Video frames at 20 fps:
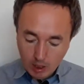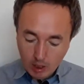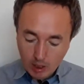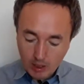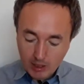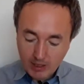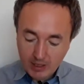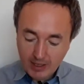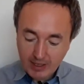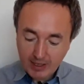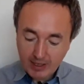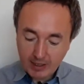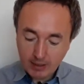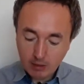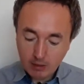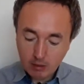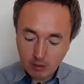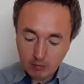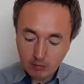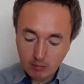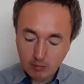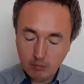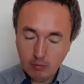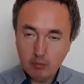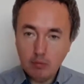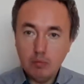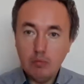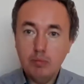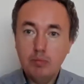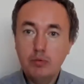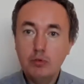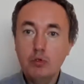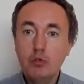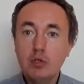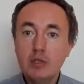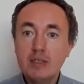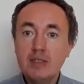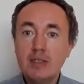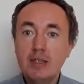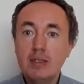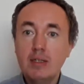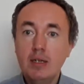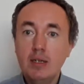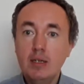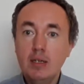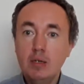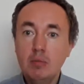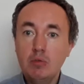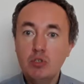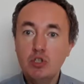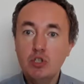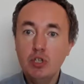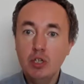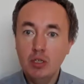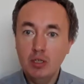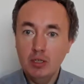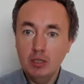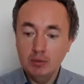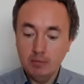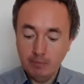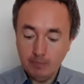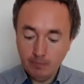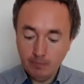Книга про рациональное мышление